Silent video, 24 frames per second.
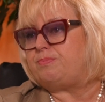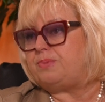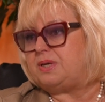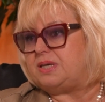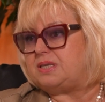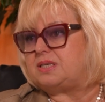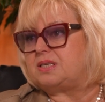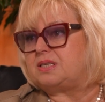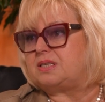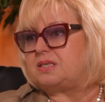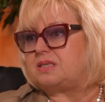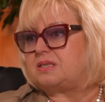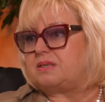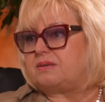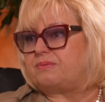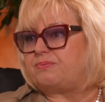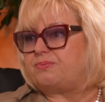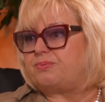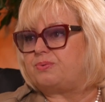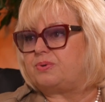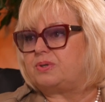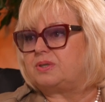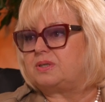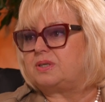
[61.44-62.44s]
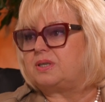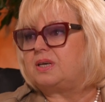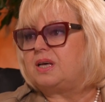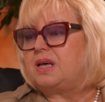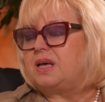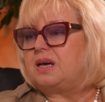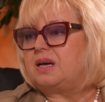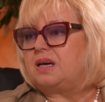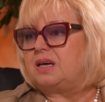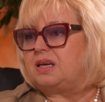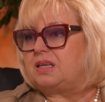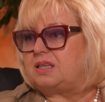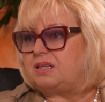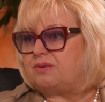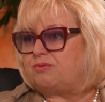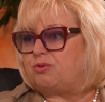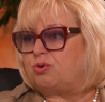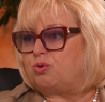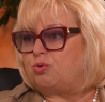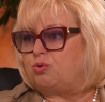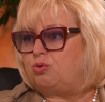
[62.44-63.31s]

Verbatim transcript: месяцев этого